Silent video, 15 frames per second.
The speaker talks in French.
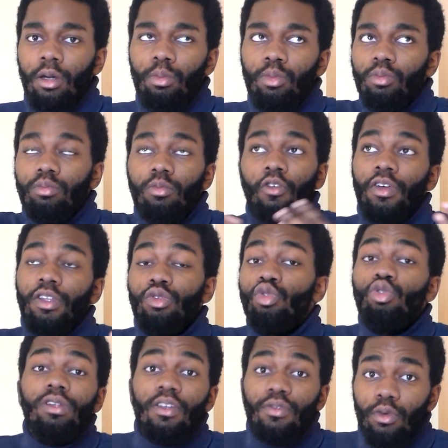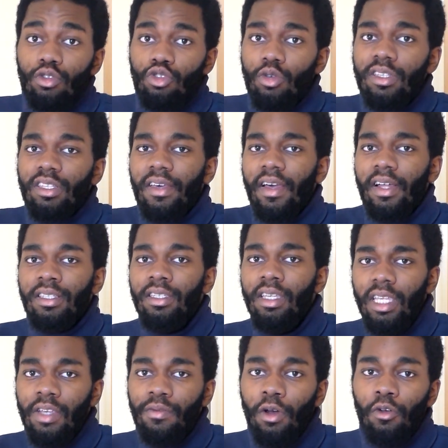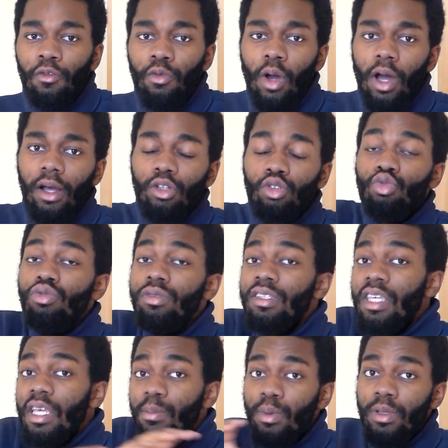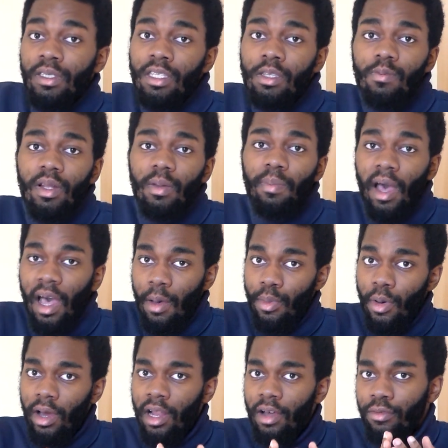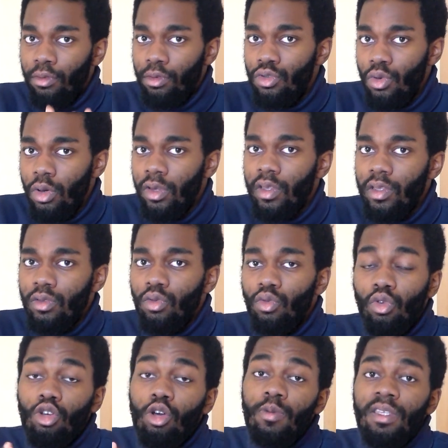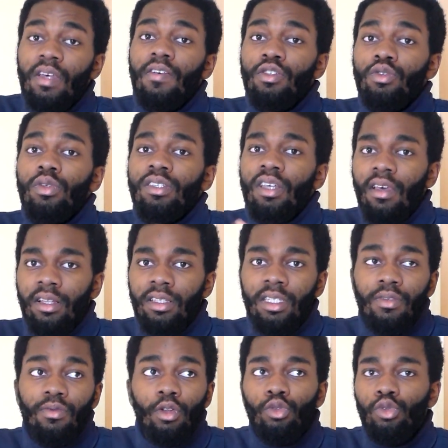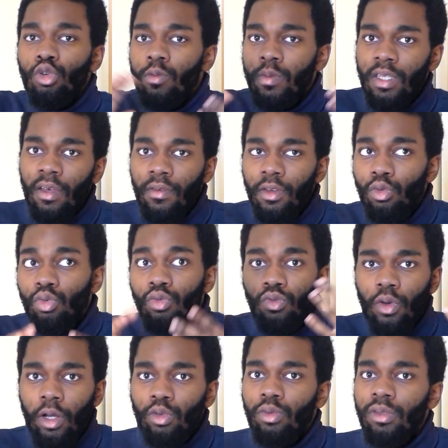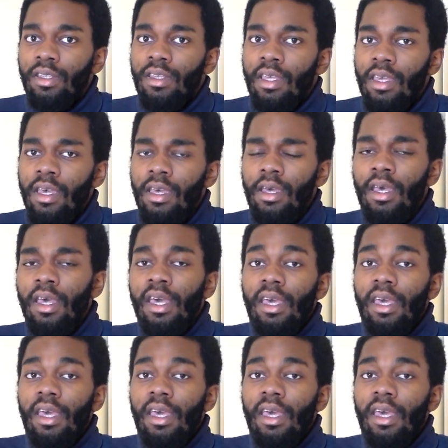Comme, en fait, toutes les fonctions extraverties, ils veulent voir tout ce qui est possible par rapport à la fonction en question. Donc, observation extravertie, ils veulent tout observer, tout voir, tout essayer.